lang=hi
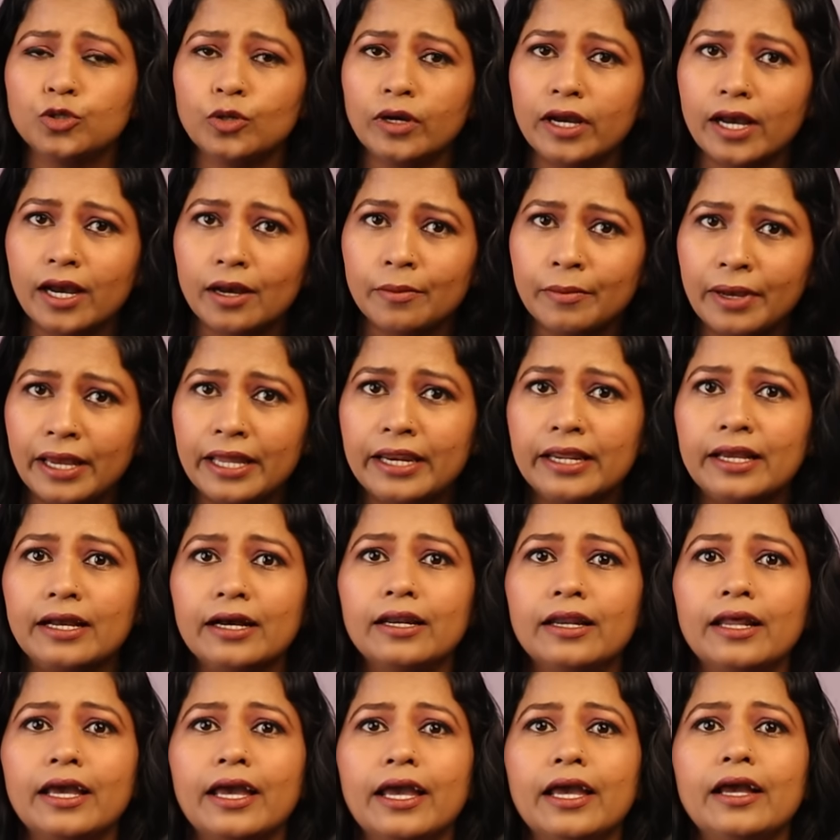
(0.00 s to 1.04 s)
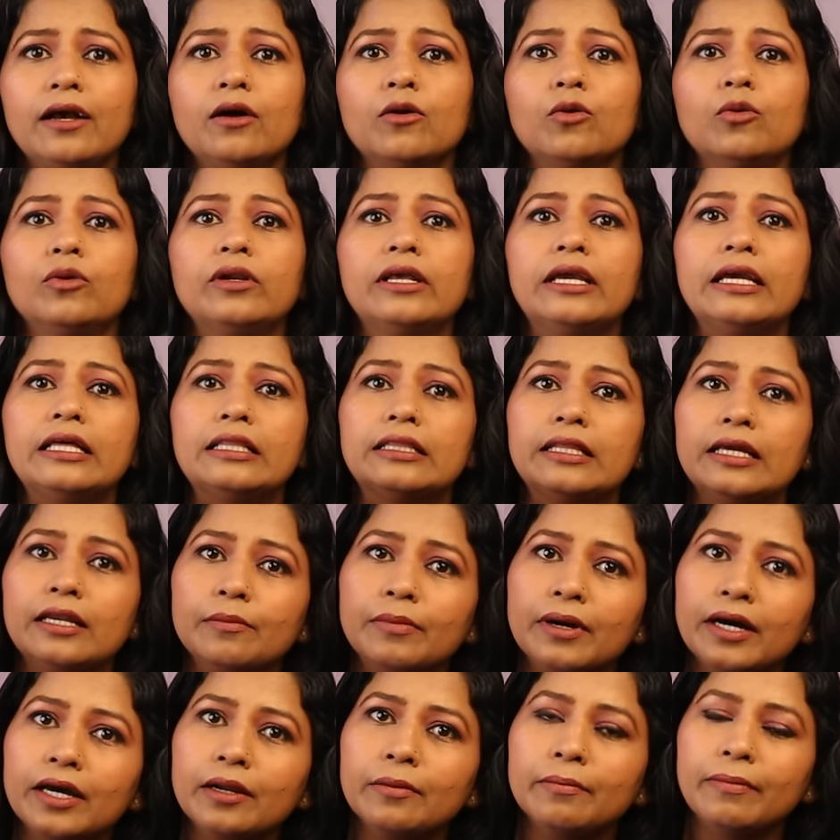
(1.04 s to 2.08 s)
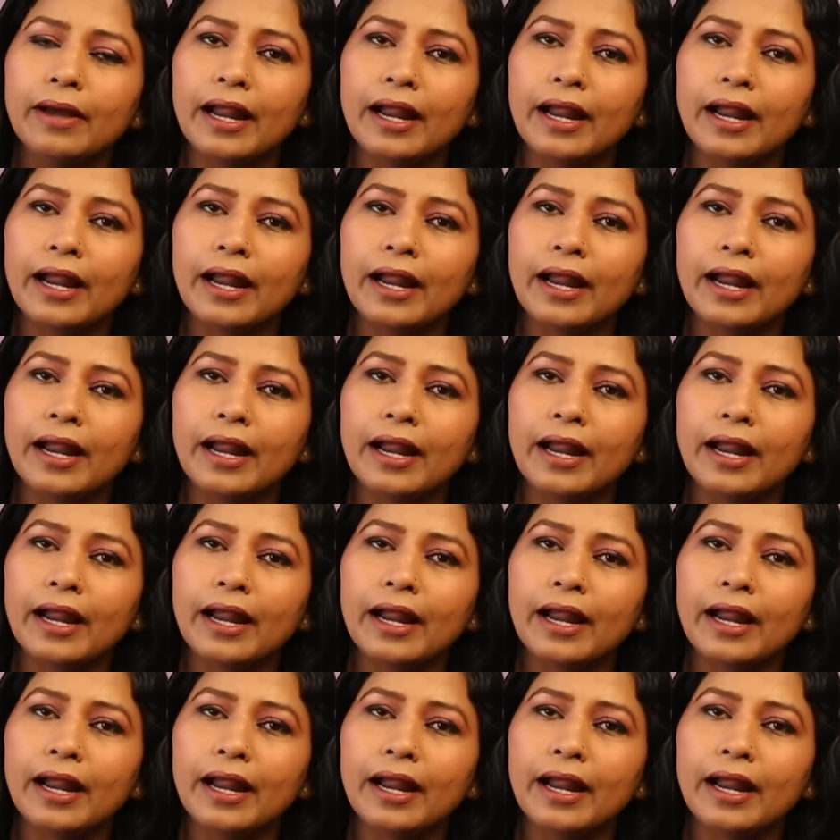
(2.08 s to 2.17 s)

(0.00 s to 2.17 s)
जो अमेरिकन हैं उनके दिन भर